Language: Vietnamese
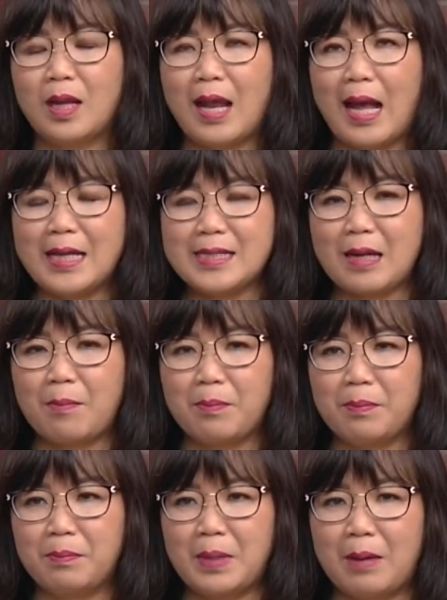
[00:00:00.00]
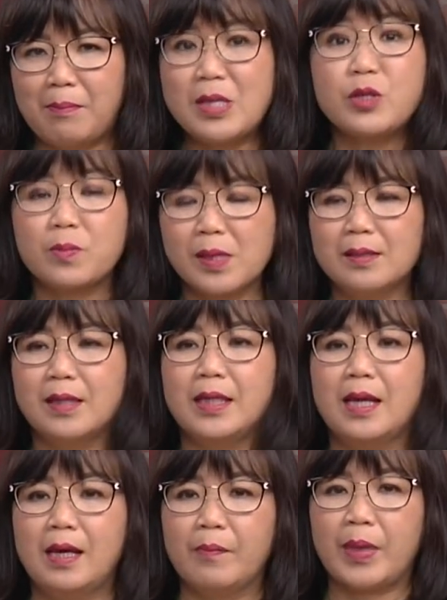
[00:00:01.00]
đến 200 ờ, mấy chục người
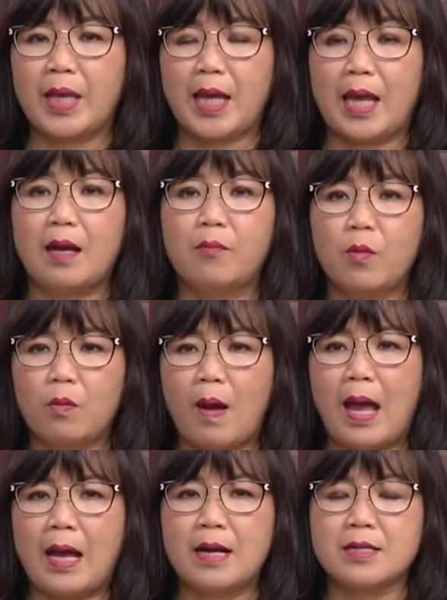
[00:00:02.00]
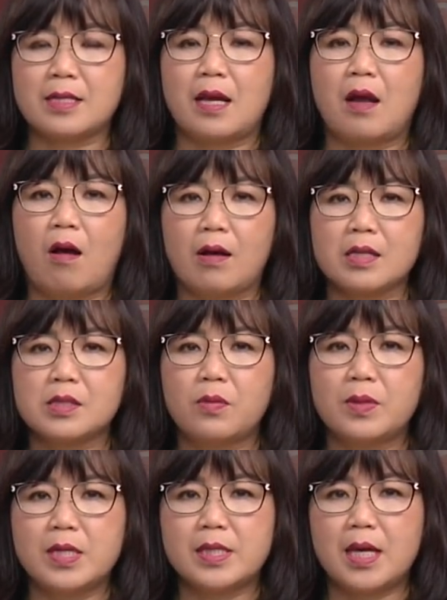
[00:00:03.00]
thì ngày hôm qua ở Sài Gòn cái
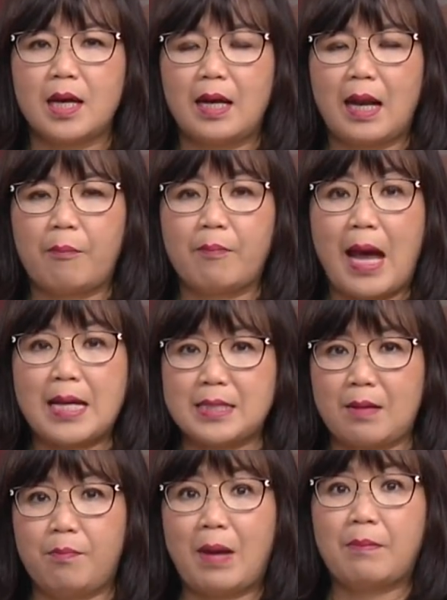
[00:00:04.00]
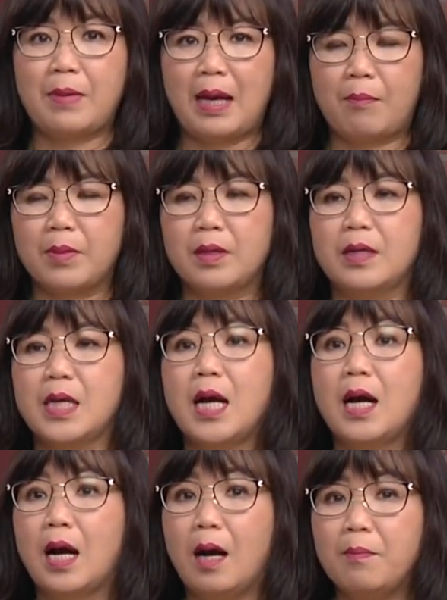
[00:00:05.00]
số người chết là 335 người
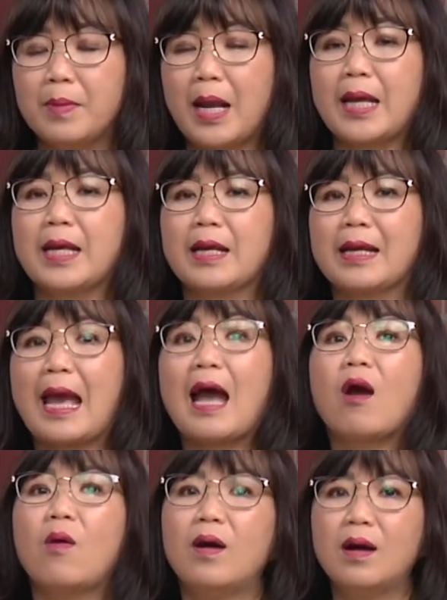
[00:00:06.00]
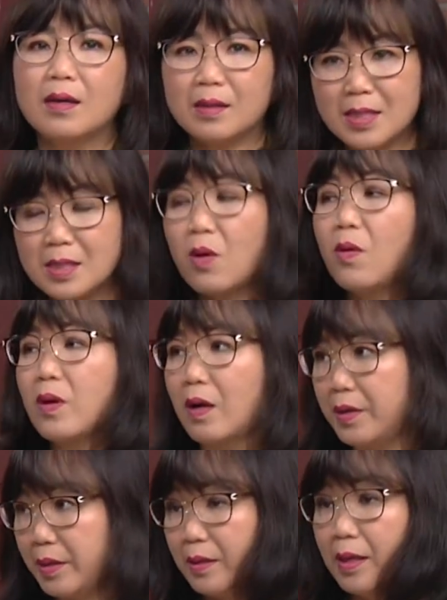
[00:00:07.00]
hôm nay cao hơn cái số
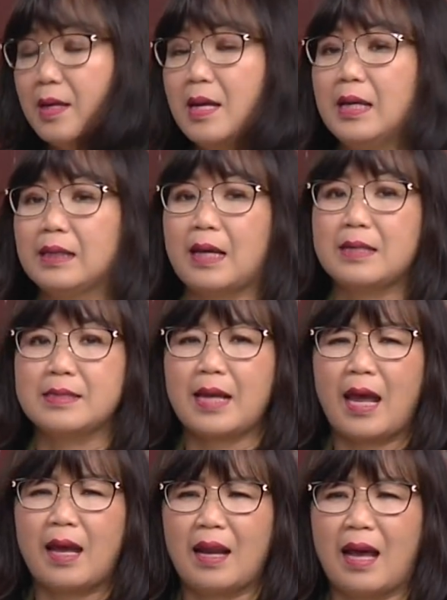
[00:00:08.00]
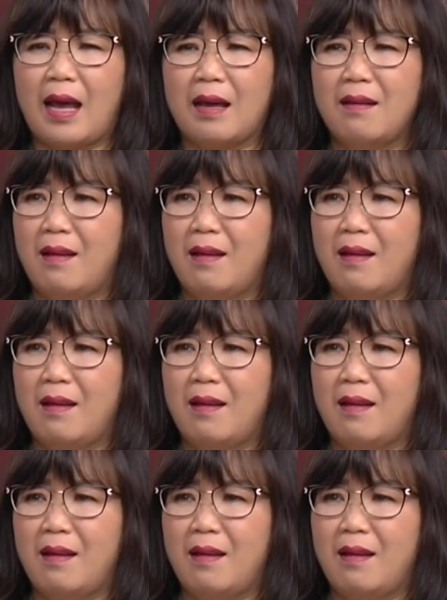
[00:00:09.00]
đó nữa thành ra là